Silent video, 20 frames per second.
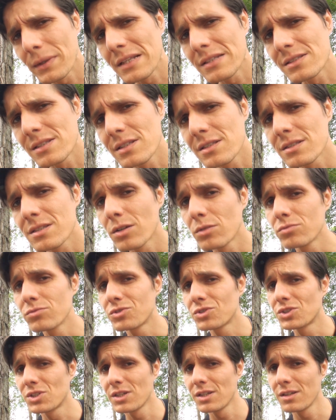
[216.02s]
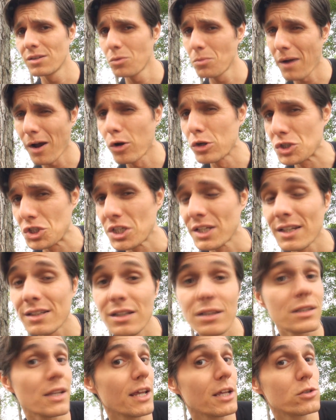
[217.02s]
precisam de uma rotina
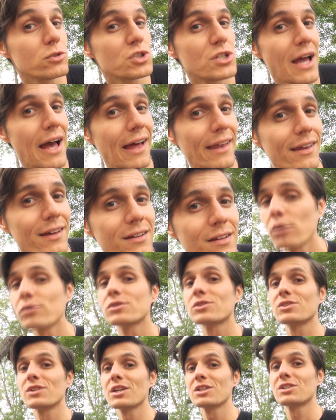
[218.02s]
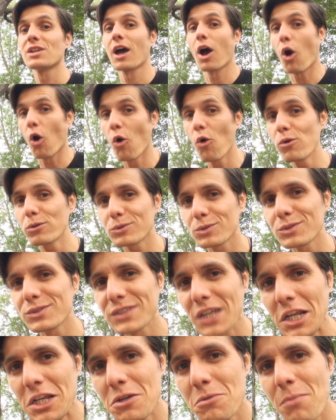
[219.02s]
de treino diária, ou seja,
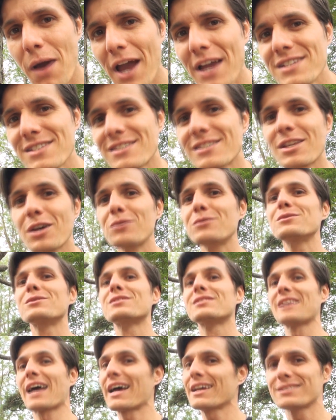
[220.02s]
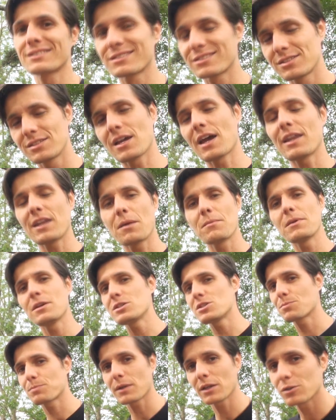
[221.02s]
outros animais são usados
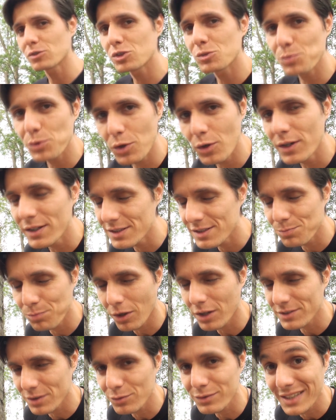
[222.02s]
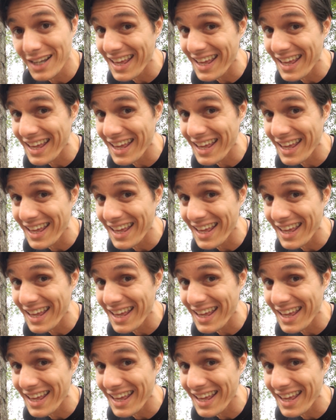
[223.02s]
diariamente para que os peões possam